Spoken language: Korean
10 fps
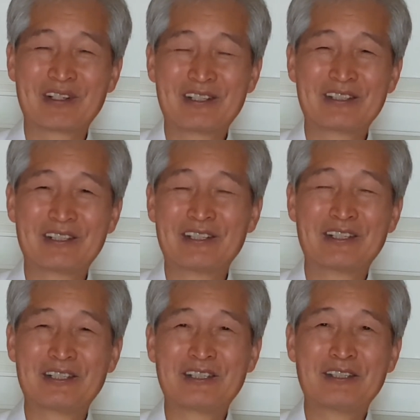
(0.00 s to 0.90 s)
그
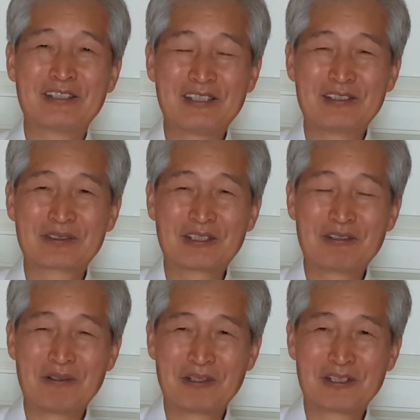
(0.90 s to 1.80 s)

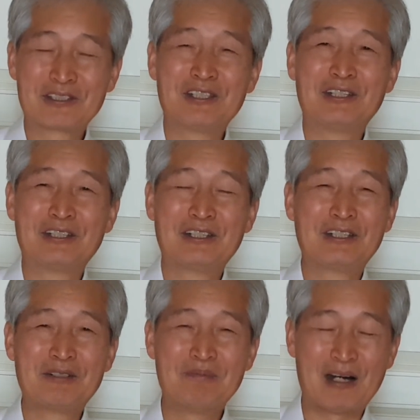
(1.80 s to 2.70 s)
찬송가를 외워서
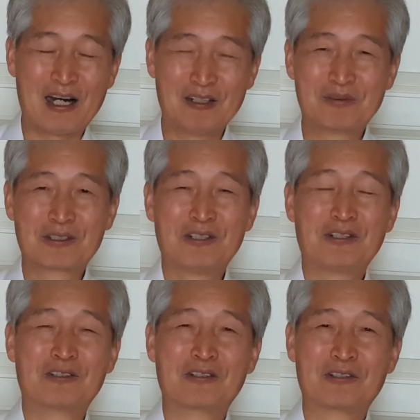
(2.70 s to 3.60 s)

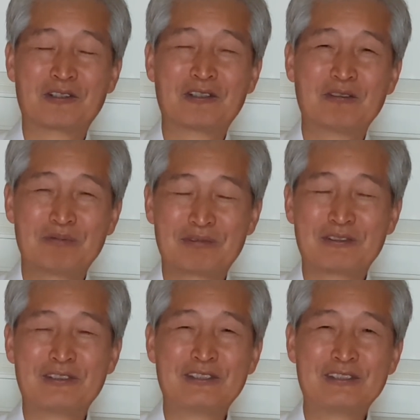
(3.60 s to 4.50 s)
마음으로 어,
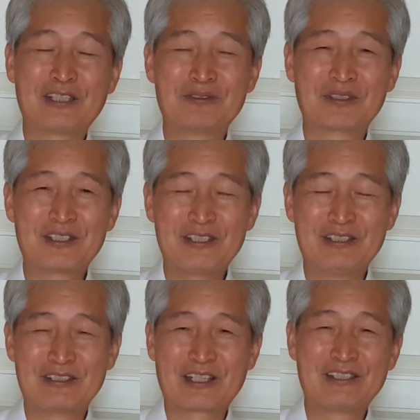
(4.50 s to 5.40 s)
부르는 찬송이
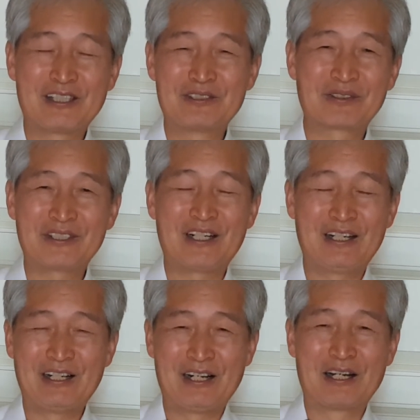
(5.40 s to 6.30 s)
진정한
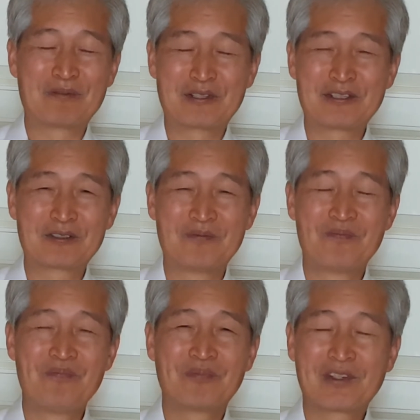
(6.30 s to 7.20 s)
찬송이다. 아멘이죠.
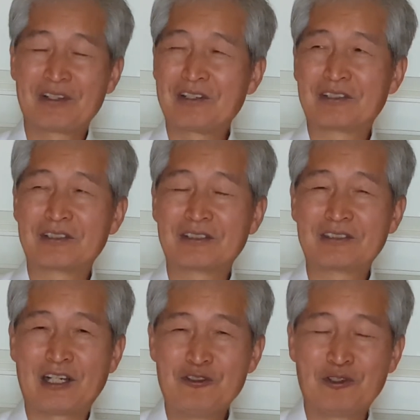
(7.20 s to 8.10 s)
그
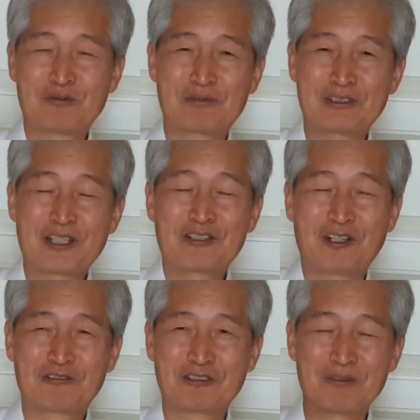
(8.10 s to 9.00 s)
찬송 부를 때
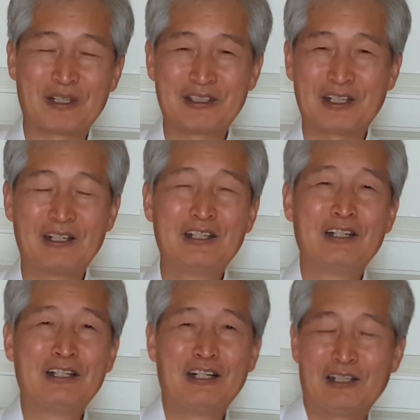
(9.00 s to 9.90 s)
천국이 만다.
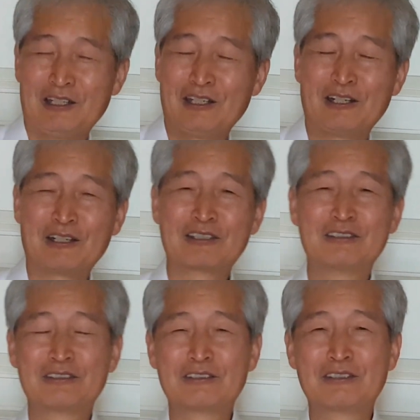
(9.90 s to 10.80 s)
아,
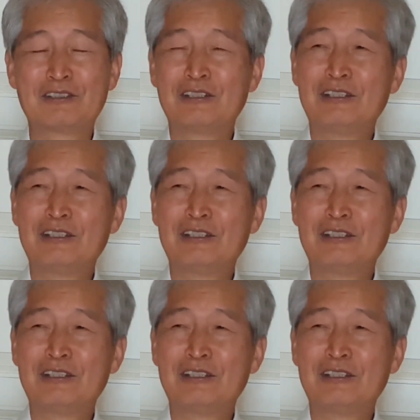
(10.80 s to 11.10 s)
그